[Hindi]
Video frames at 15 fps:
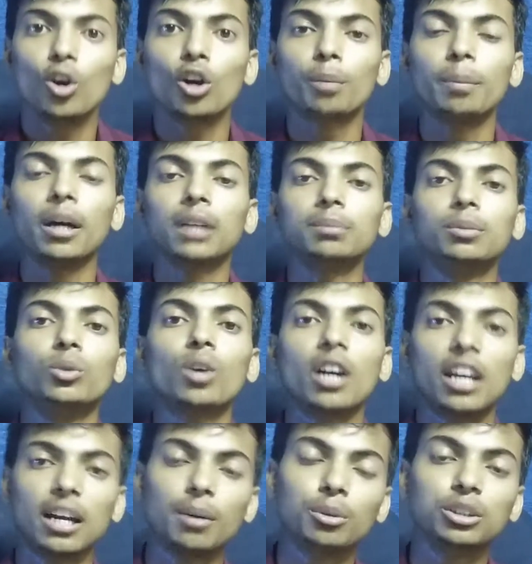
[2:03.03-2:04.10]
और बाद में वो
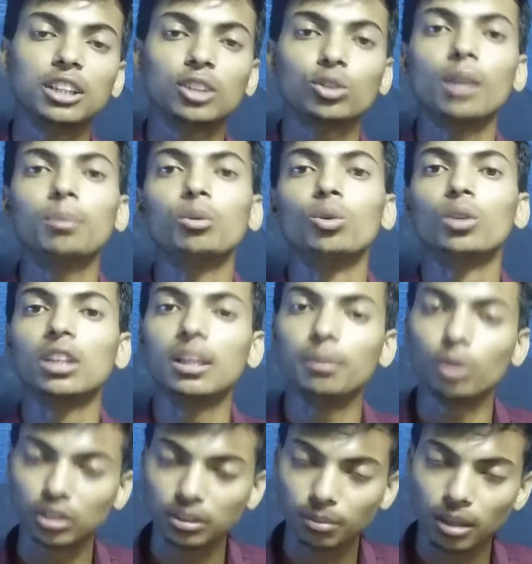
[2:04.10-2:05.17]
ख़राब हो जाए तो आप लोगों के लिए
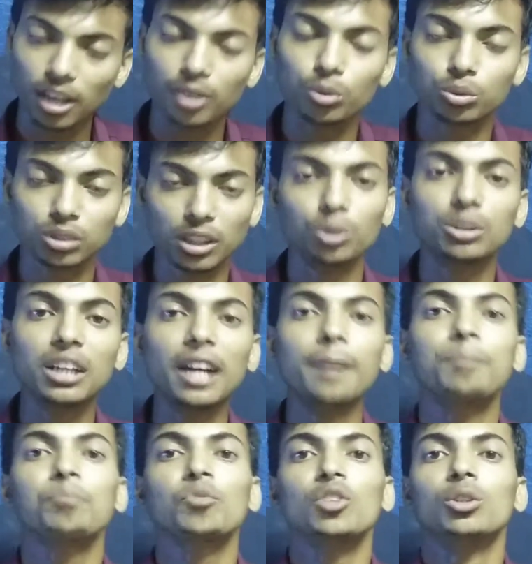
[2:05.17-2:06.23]
बहुत ही बड़ा नुकसान हो जाए
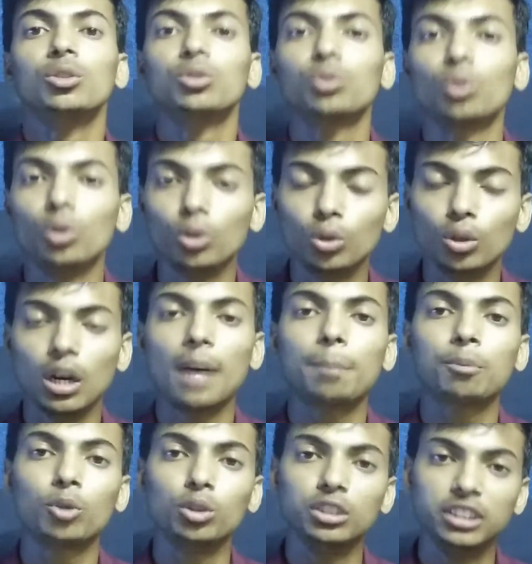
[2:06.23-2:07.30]
तो
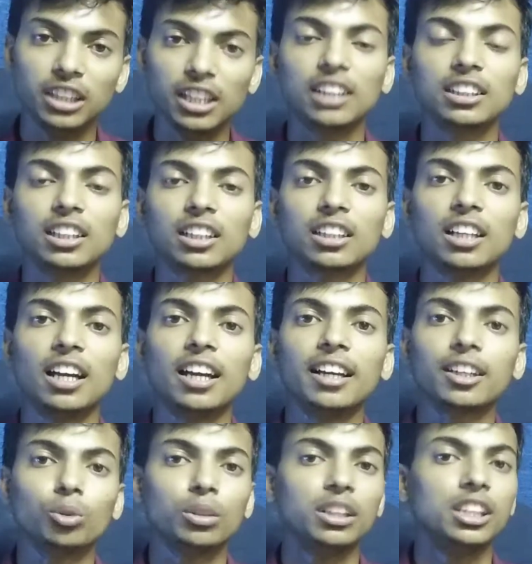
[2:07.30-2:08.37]
आपको ये याद रखना है
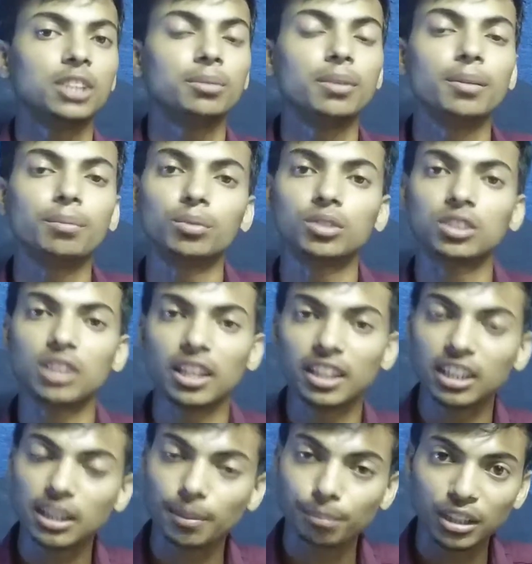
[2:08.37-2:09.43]
क्योंकि इसमें सारी
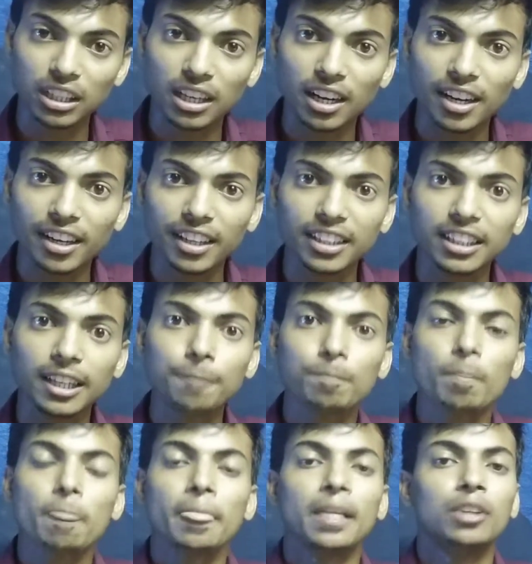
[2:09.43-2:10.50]
कंपनियां आ रही हैं
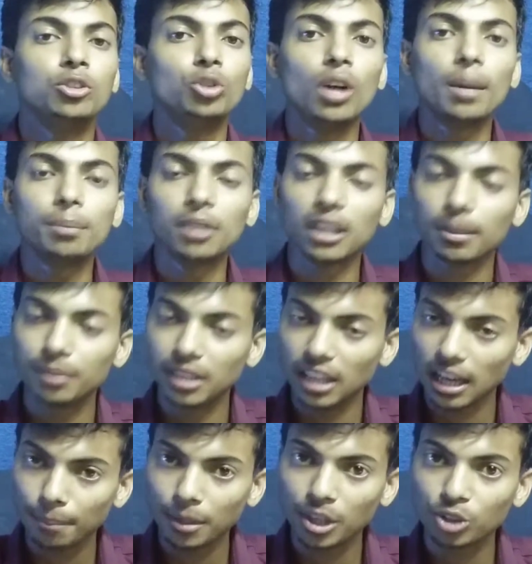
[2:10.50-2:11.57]
जो आपने कभी
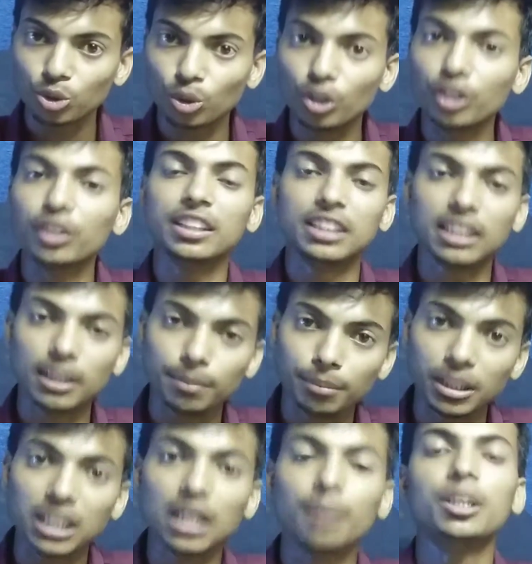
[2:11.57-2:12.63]
नाम भी नहीं सुनेंगे ऐसी
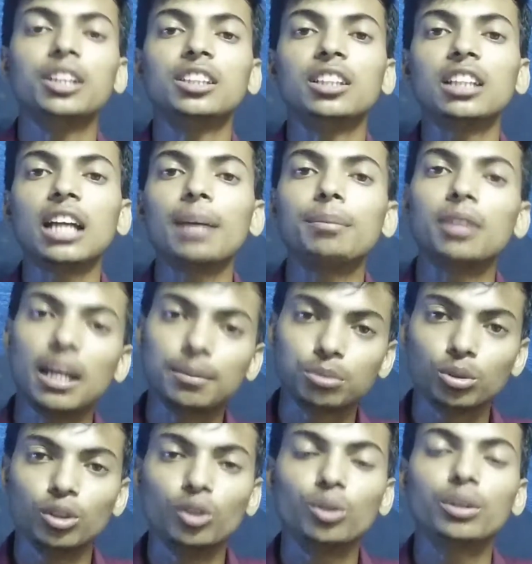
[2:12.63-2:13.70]
कंपनियां भी हैं जिनके आपने नाम
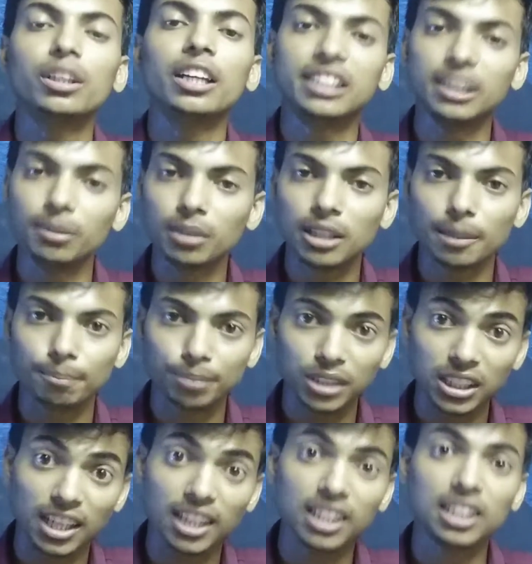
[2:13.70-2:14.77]
सुने होंगे ऐसी भी
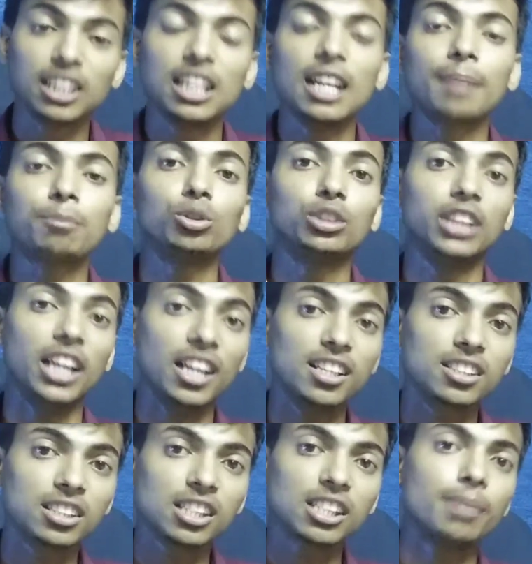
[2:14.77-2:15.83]
कंपनियां हैं इसलिए आपको
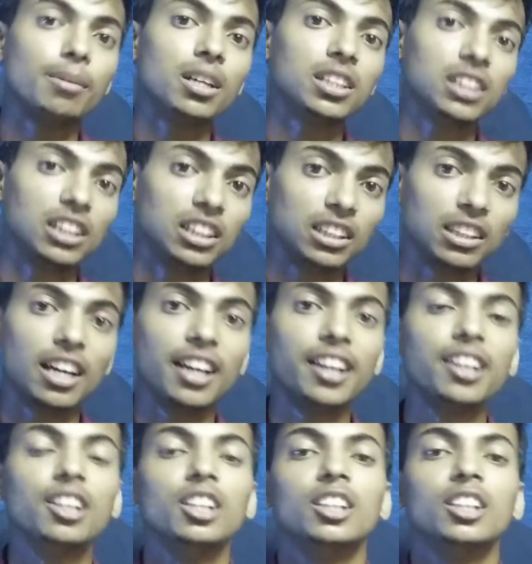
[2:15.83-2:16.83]
ध्यान से सामान खरीदना है